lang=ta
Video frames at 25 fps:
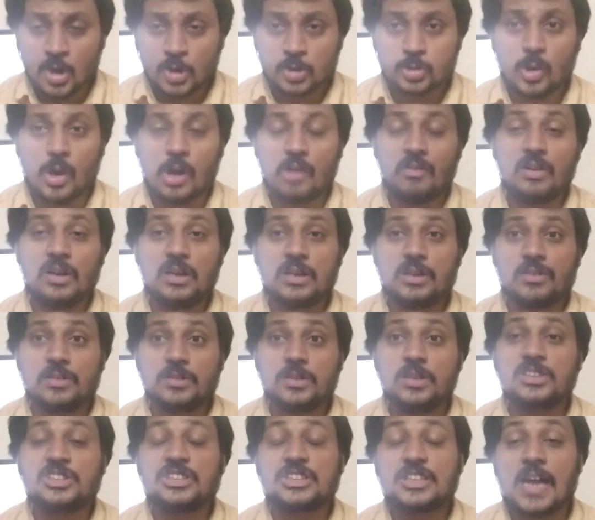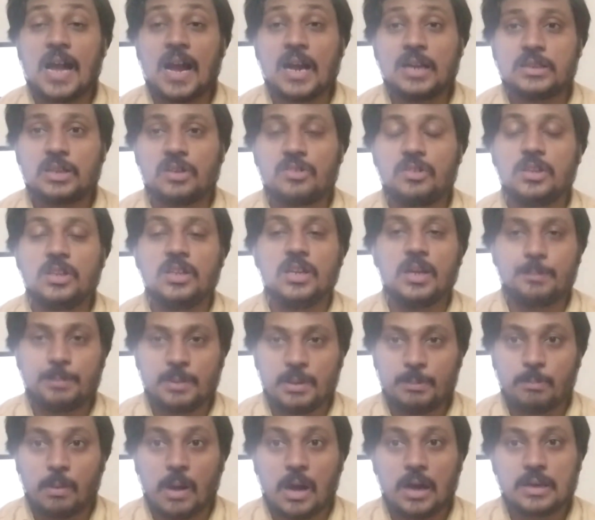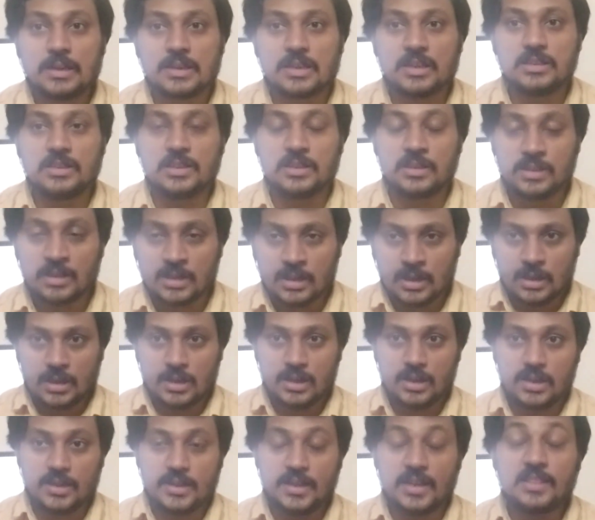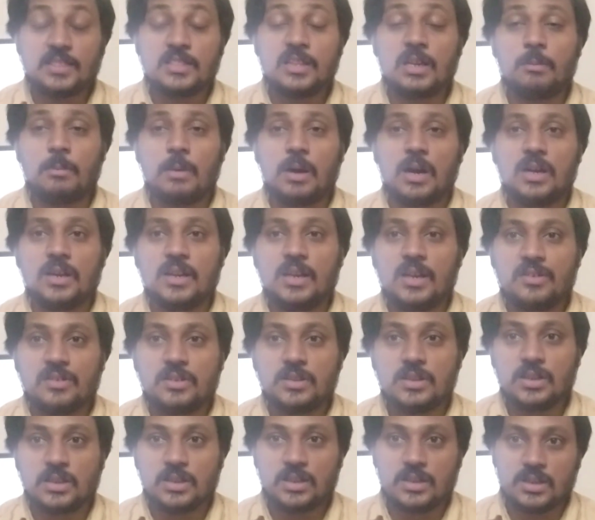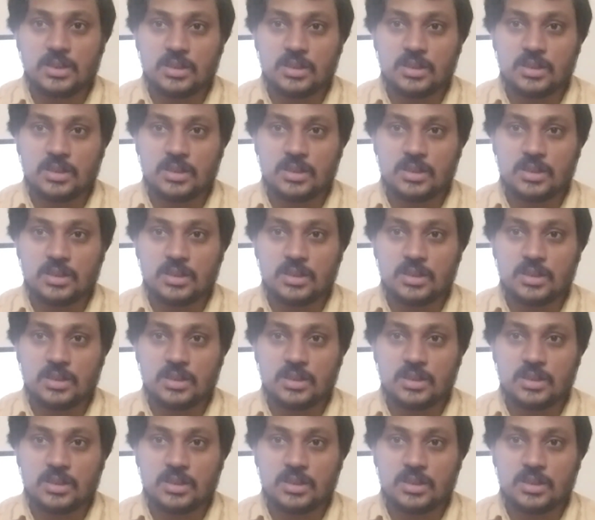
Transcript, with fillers: ஸோ அவங்களுக்கு வந்து சேட்டை வந்து எப்படி பார்க்குறது எந்த மாதிரி வந்து